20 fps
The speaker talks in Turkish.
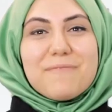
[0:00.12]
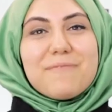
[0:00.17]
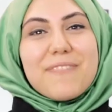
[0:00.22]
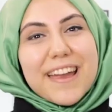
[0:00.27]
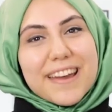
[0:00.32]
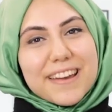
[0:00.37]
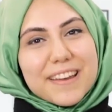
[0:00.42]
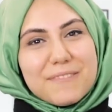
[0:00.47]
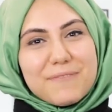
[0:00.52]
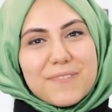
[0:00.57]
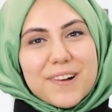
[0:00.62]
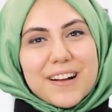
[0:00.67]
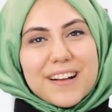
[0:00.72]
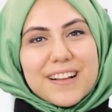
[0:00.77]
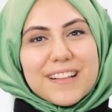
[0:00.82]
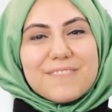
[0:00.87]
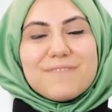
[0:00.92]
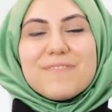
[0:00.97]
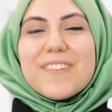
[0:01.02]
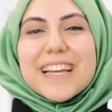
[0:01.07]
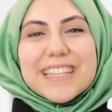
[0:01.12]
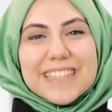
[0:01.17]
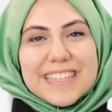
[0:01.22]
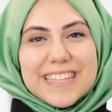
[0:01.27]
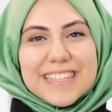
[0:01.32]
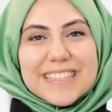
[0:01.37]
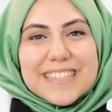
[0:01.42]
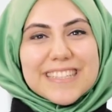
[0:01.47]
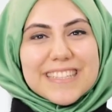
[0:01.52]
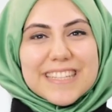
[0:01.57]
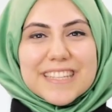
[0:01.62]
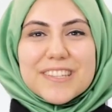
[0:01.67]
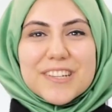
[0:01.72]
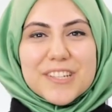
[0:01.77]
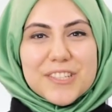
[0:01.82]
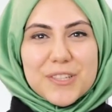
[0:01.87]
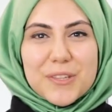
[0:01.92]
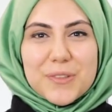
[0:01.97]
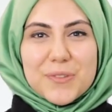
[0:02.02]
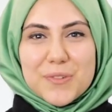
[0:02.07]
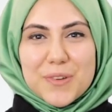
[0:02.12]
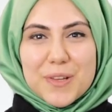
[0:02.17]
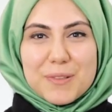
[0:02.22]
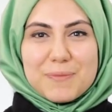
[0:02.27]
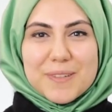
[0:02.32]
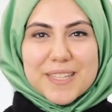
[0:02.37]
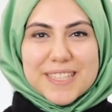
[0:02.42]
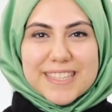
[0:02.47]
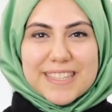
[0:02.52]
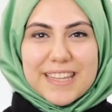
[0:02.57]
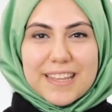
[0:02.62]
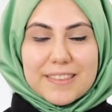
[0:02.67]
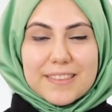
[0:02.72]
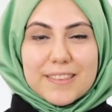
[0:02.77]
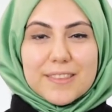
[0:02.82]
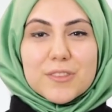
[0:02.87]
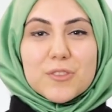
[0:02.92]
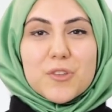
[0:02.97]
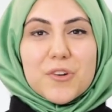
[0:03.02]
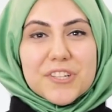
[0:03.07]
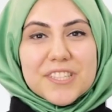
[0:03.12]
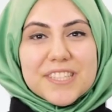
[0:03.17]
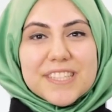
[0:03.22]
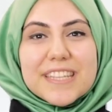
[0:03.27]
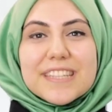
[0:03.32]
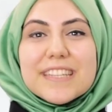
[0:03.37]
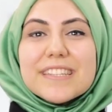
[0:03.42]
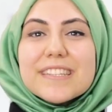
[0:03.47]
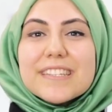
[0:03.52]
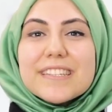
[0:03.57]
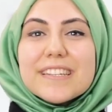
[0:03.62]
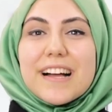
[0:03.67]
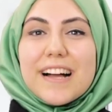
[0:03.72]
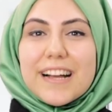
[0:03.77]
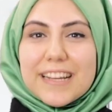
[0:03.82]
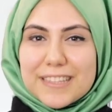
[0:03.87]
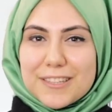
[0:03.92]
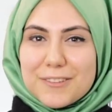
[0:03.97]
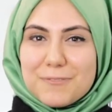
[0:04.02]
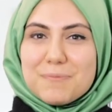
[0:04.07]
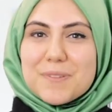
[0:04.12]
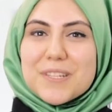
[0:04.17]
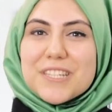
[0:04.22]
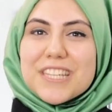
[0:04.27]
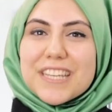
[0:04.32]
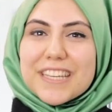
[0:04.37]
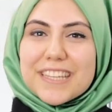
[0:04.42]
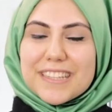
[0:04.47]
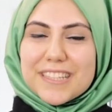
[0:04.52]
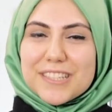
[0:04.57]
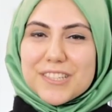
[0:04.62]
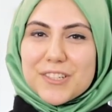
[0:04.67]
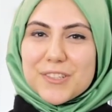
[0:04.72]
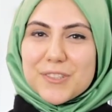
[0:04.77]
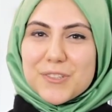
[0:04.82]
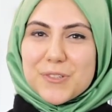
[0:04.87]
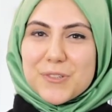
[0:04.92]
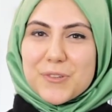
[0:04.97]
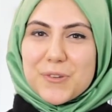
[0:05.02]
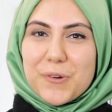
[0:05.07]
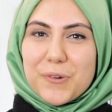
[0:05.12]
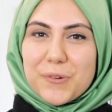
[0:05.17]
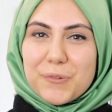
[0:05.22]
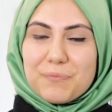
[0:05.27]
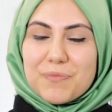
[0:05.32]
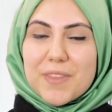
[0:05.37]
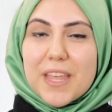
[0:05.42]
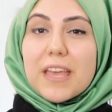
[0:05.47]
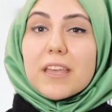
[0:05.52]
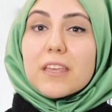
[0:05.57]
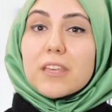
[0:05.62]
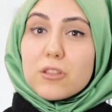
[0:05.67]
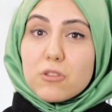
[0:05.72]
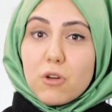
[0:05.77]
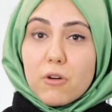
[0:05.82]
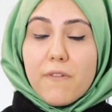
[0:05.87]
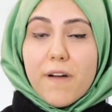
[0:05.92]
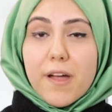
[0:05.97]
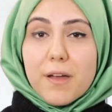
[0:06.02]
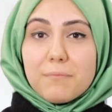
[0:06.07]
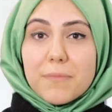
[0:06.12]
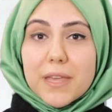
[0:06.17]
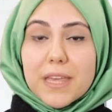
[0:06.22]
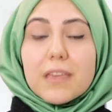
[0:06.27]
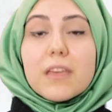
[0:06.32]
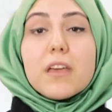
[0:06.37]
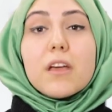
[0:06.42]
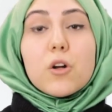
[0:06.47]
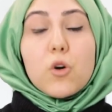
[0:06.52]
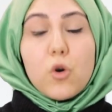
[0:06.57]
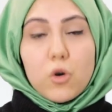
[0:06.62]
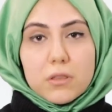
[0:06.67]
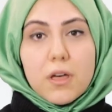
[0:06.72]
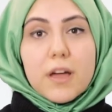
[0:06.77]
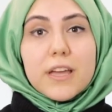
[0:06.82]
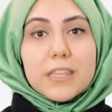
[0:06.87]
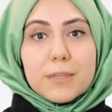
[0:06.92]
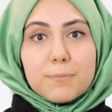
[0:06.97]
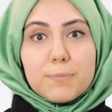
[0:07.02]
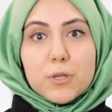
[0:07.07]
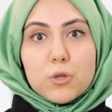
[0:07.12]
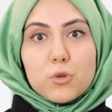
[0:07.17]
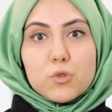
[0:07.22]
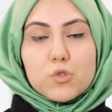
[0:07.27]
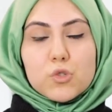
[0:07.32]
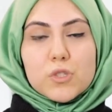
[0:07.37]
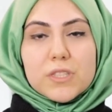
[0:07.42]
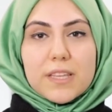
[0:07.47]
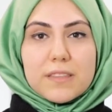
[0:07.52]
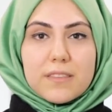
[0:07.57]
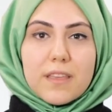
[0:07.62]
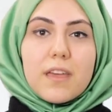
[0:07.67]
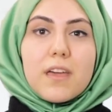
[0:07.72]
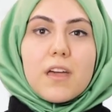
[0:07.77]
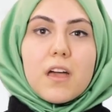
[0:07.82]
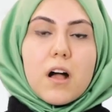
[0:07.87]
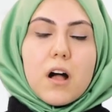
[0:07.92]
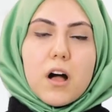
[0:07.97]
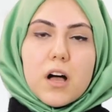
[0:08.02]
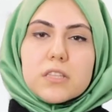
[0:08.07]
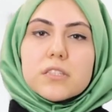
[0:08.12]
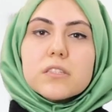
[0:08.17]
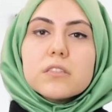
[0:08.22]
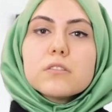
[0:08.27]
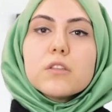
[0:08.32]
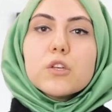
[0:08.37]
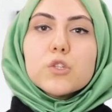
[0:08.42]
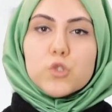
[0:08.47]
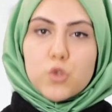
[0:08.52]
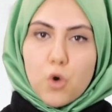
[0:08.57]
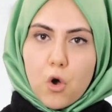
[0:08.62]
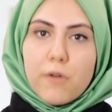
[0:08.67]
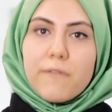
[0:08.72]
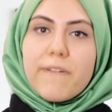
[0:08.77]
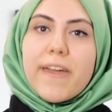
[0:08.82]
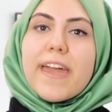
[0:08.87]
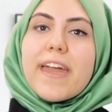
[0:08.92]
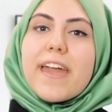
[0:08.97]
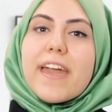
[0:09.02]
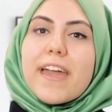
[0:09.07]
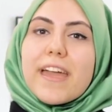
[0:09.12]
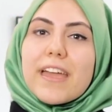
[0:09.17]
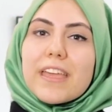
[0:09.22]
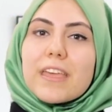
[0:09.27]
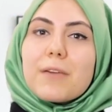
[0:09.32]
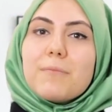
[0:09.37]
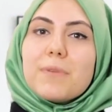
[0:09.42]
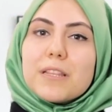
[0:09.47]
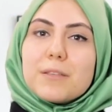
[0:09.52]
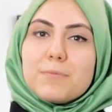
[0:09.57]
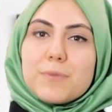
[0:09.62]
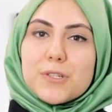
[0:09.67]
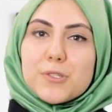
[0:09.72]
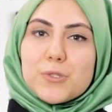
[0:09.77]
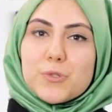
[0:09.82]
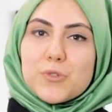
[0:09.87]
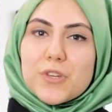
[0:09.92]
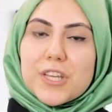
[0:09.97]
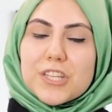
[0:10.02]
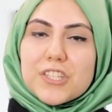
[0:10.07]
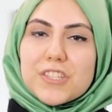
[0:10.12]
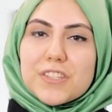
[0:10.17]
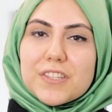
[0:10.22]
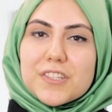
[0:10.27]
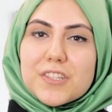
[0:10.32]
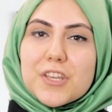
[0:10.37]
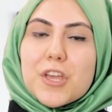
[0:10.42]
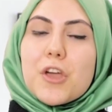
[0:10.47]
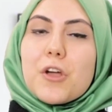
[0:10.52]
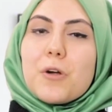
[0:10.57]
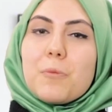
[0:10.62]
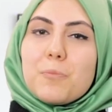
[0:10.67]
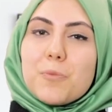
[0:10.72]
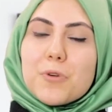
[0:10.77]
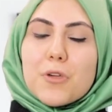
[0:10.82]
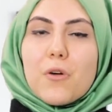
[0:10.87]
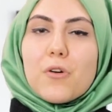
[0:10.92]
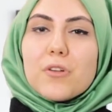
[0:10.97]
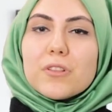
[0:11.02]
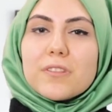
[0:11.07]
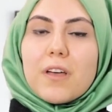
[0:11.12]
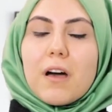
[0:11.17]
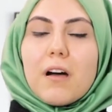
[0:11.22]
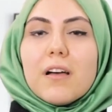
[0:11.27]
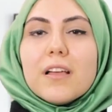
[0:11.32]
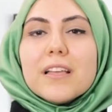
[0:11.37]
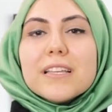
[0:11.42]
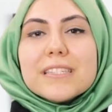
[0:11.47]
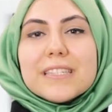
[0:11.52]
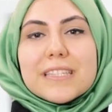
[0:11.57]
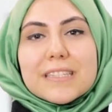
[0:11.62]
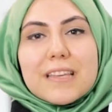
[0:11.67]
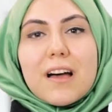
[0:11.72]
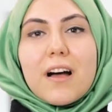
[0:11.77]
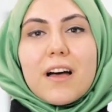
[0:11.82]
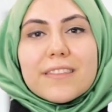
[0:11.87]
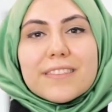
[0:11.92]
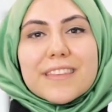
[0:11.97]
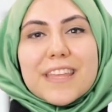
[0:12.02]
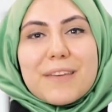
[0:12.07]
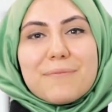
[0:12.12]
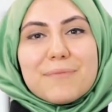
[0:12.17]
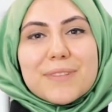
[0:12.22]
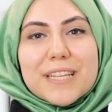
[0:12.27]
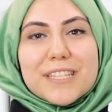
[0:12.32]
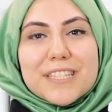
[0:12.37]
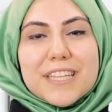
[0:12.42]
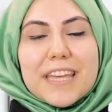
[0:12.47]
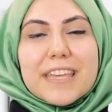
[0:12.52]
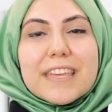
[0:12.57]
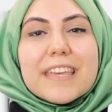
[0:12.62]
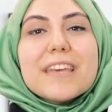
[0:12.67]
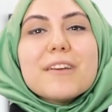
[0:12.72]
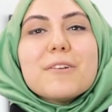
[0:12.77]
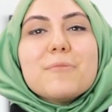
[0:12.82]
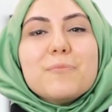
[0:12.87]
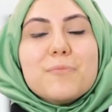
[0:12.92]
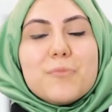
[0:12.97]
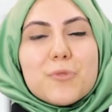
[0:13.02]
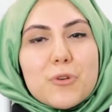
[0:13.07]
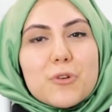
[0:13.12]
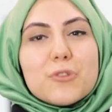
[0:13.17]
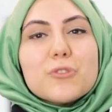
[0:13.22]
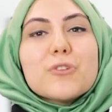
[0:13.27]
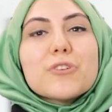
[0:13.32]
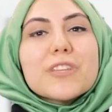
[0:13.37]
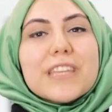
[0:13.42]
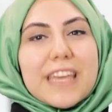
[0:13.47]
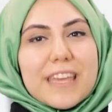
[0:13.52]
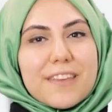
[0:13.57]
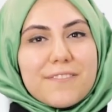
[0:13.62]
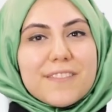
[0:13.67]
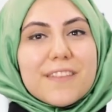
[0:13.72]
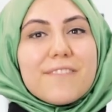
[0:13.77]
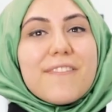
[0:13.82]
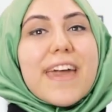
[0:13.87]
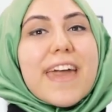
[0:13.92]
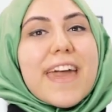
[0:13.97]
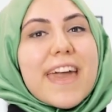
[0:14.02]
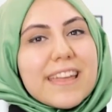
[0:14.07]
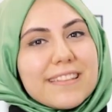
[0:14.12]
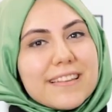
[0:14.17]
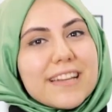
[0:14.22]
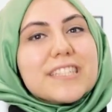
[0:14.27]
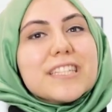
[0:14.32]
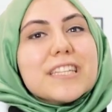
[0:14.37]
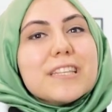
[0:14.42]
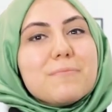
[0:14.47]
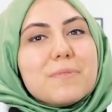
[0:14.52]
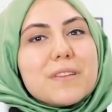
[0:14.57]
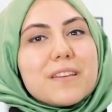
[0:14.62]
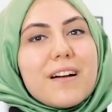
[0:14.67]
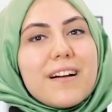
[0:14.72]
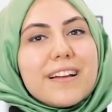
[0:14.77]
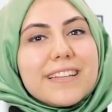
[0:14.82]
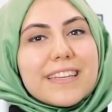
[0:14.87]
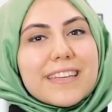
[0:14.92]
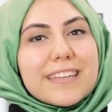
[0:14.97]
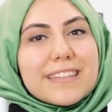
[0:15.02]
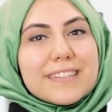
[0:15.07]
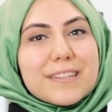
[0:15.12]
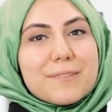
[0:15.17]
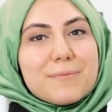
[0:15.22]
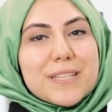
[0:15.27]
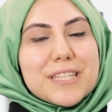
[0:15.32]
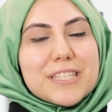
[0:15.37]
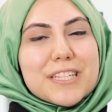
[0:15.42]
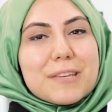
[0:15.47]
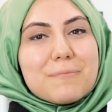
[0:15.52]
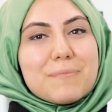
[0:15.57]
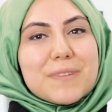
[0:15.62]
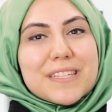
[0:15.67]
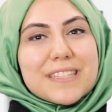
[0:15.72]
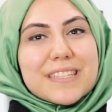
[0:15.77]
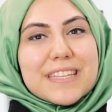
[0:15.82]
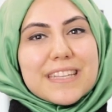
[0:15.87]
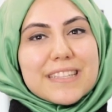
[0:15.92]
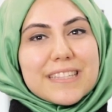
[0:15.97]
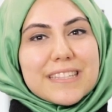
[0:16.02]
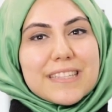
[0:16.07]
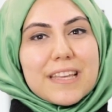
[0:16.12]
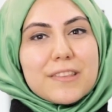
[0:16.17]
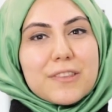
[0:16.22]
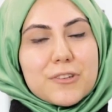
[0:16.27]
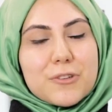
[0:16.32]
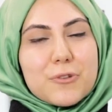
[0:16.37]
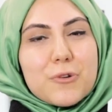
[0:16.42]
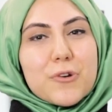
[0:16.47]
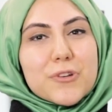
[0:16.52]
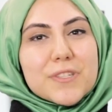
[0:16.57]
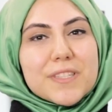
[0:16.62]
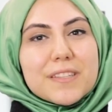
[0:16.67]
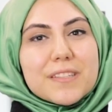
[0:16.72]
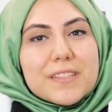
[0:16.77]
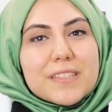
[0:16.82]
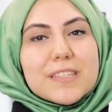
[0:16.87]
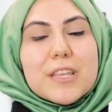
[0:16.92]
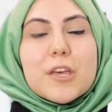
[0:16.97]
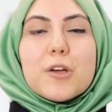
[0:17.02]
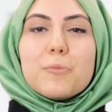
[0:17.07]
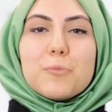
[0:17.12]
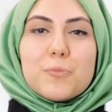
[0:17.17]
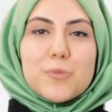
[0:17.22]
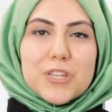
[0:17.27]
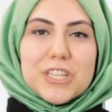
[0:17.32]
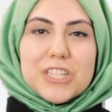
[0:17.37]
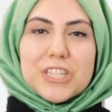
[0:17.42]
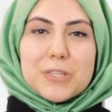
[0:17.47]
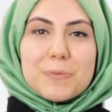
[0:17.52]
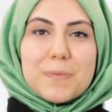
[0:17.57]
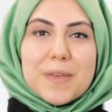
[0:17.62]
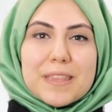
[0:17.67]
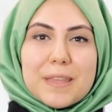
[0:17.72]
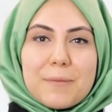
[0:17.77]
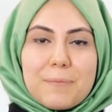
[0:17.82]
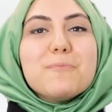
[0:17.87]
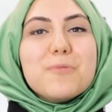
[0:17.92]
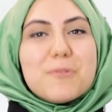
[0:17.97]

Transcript: Merhaba, ben diyetisyen Ayşenur Alpaslan. 4 senedir aktif bir şekilde çalışıyorum. Kilo vermek kolay gibi gözükse de aslında zor ve engebeli bir süreçtir. Bu yolda sizi anlayabilecek, bu yolu keyifli ve eğlenceli bir hale getirebilecek bir diyetisyen arıyorsanız bu kişi benim.